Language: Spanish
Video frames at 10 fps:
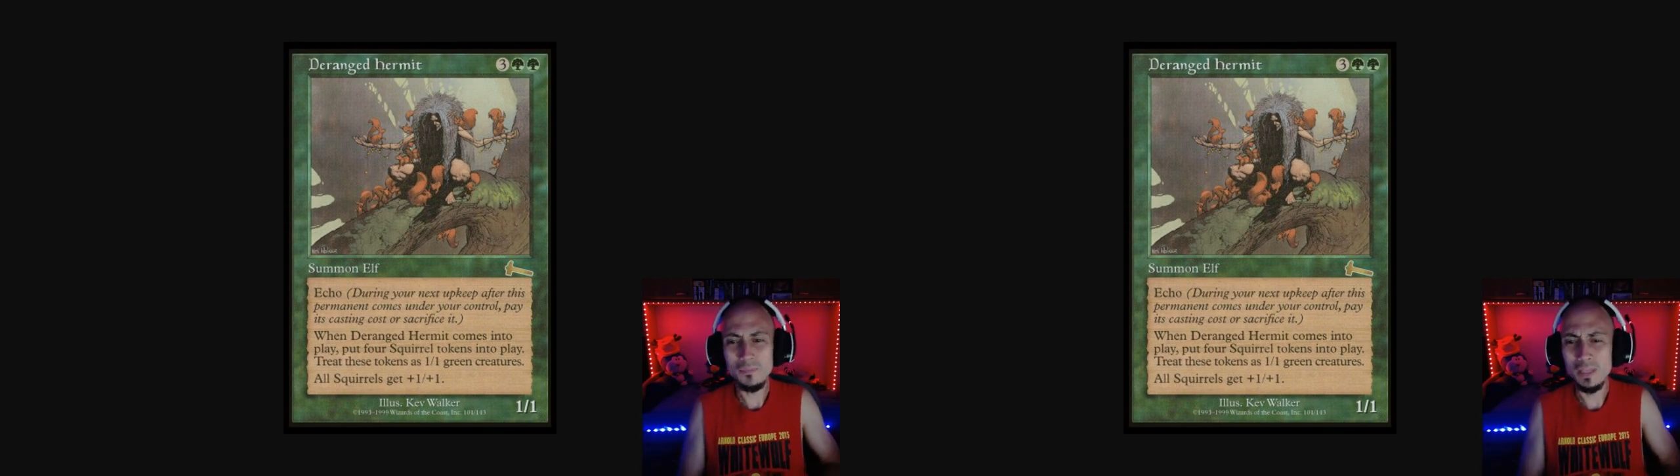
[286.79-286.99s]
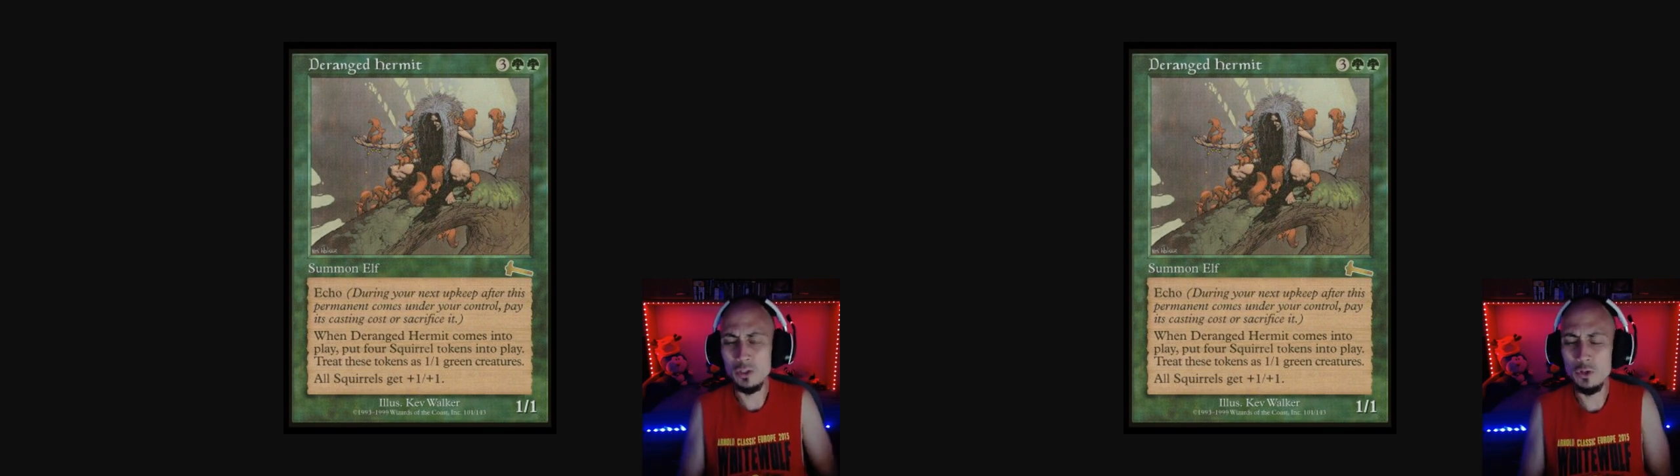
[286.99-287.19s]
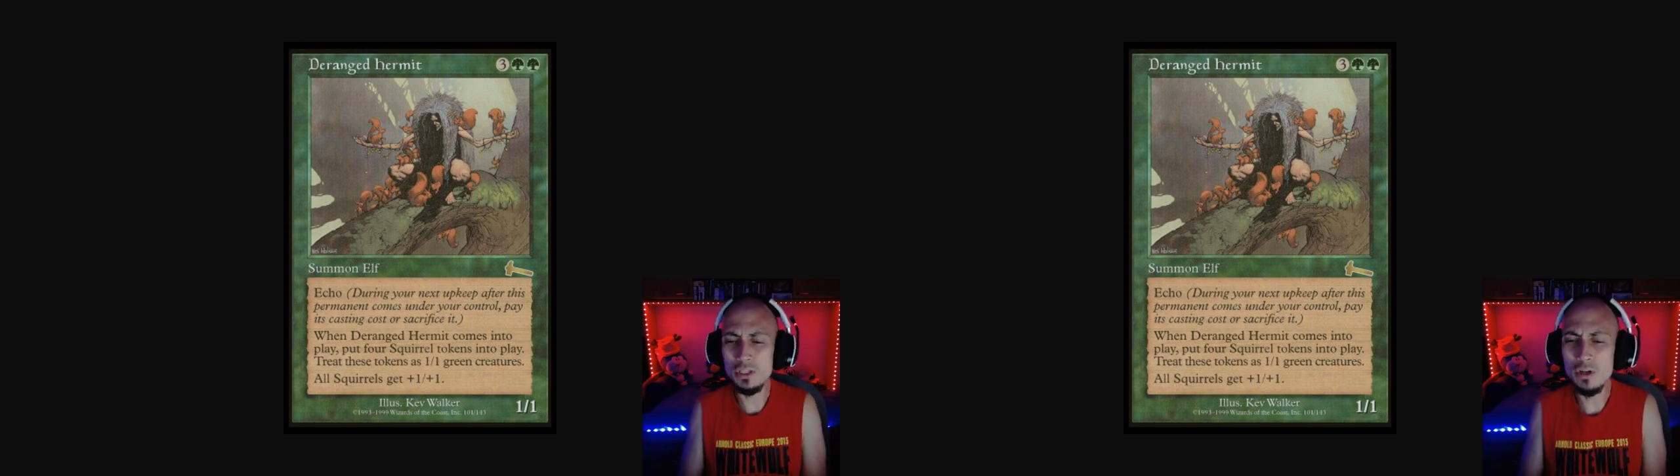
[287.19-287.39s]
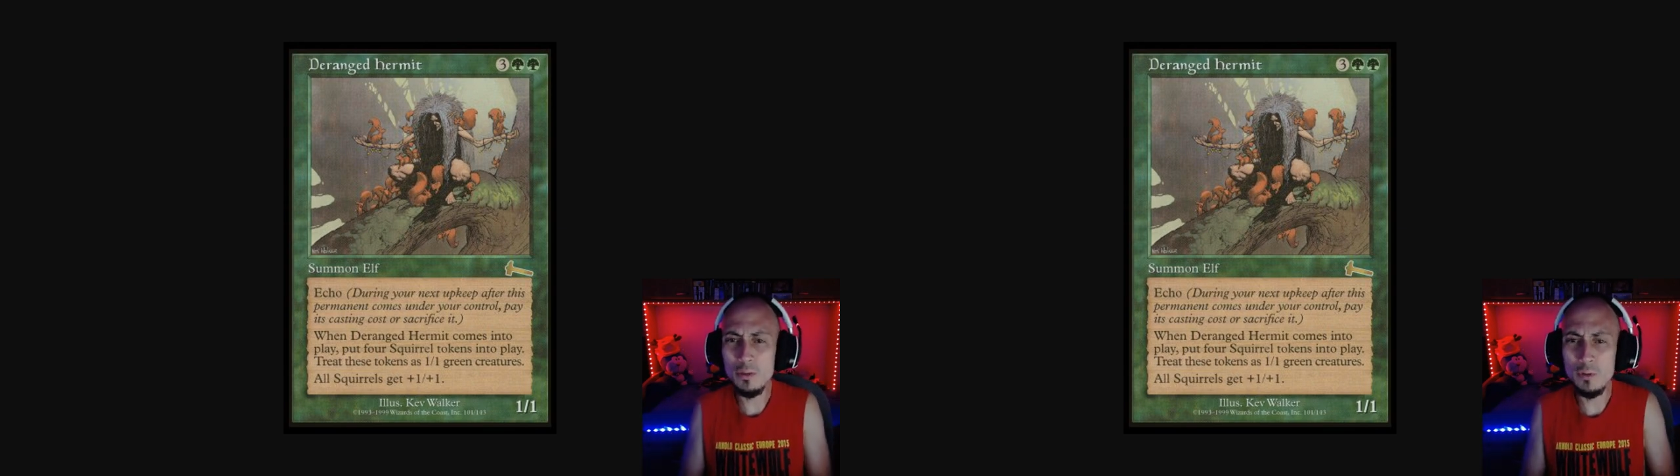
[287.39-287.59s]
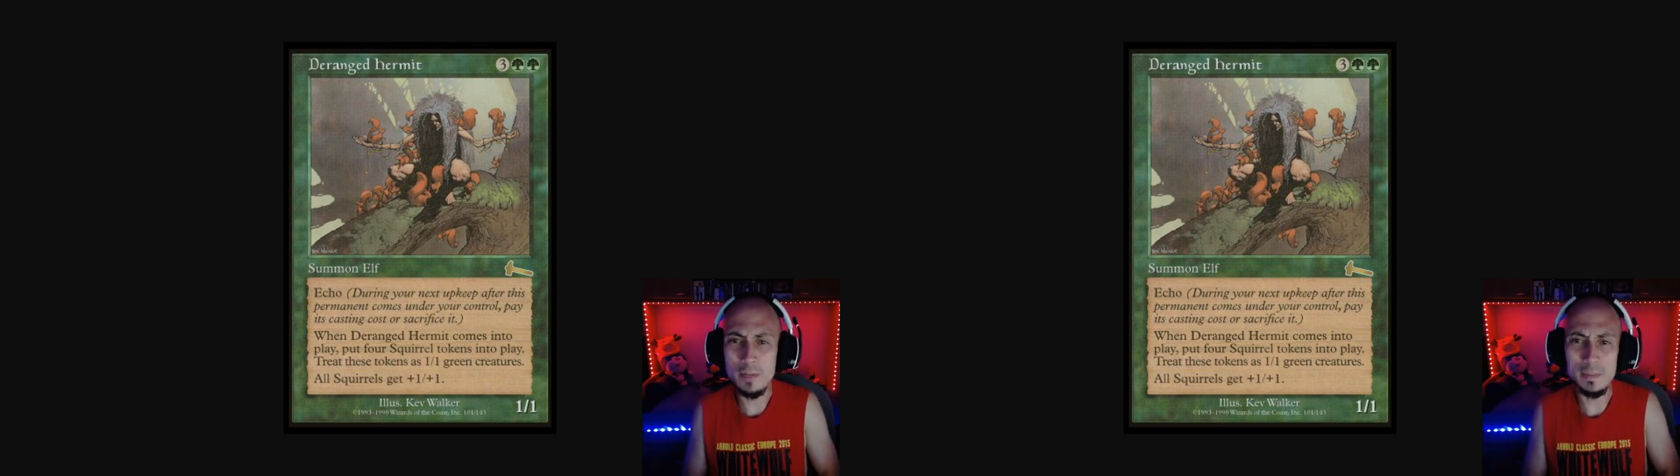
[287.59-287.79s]
este no era
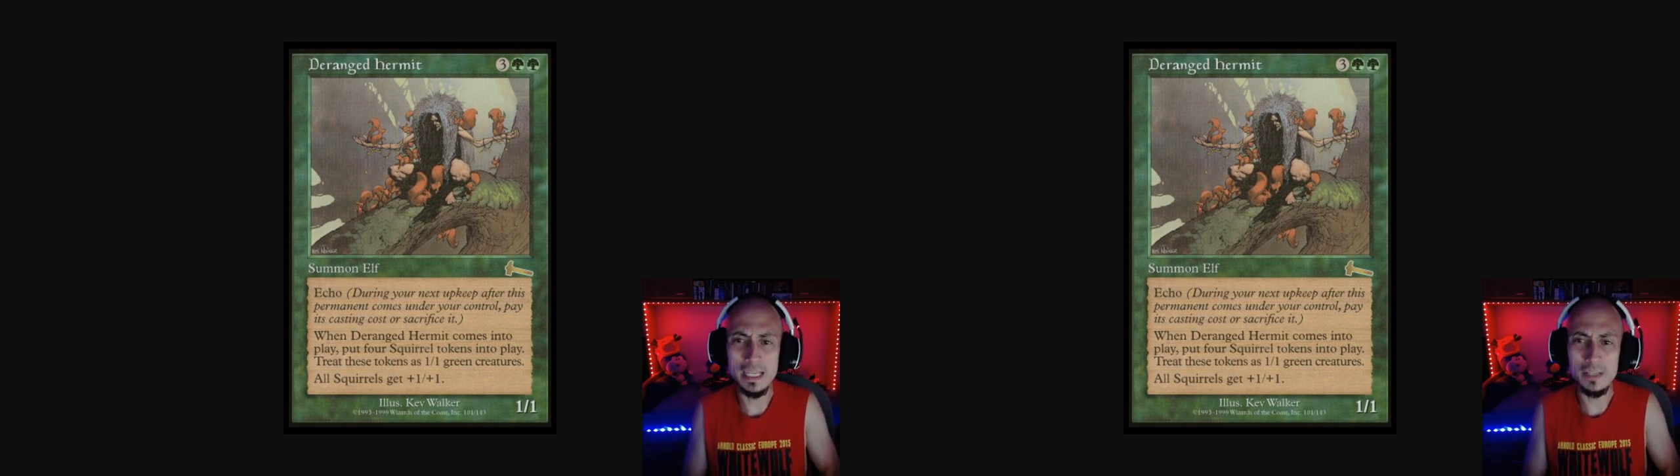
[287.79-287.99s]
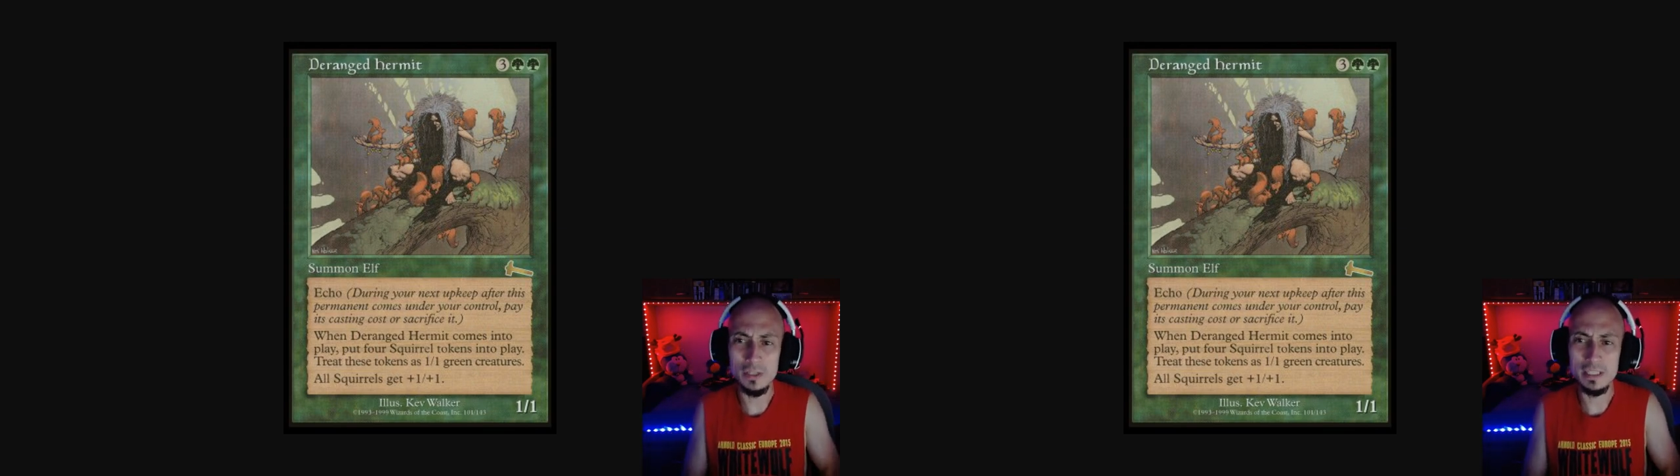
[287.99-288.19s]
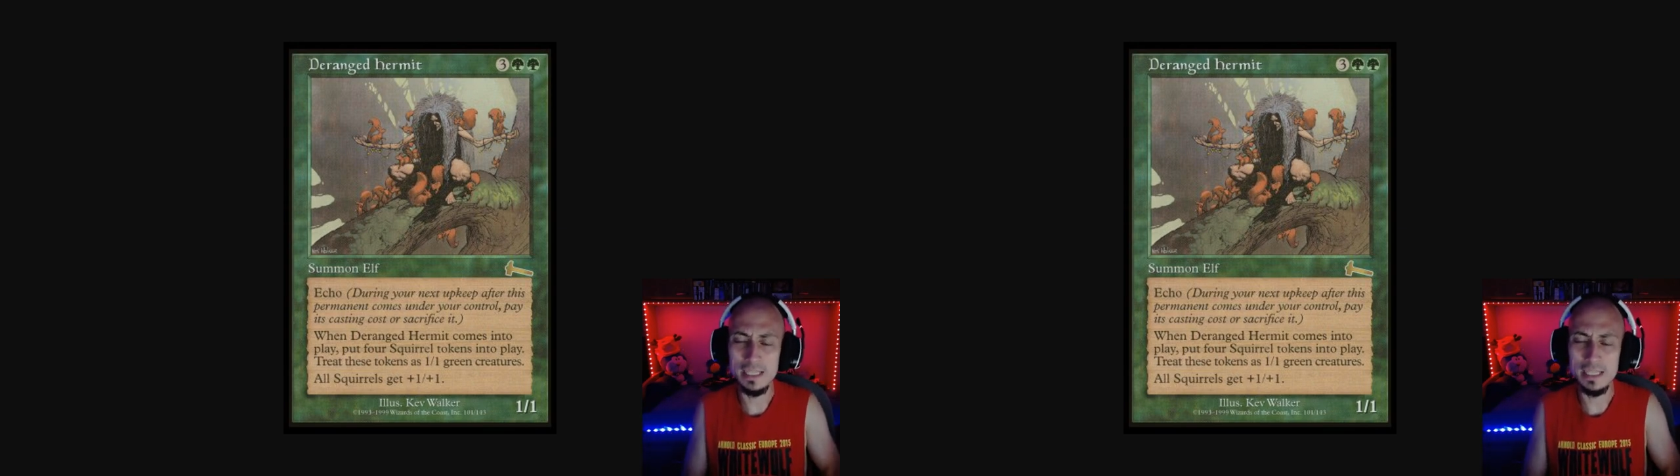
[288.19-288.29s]
druida ermitaño, este